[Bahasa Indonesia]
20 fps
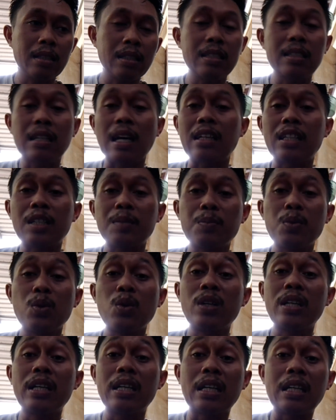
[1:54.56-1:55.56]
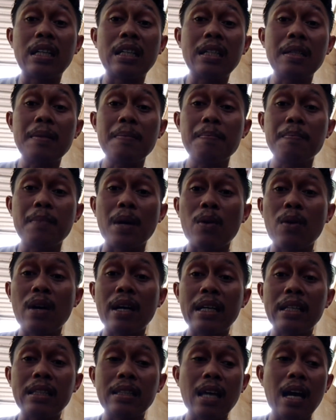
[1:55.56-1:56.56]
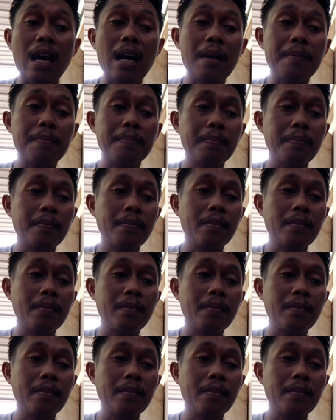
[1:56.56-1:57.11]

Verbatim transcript: tidak dipungkiri bahwa kita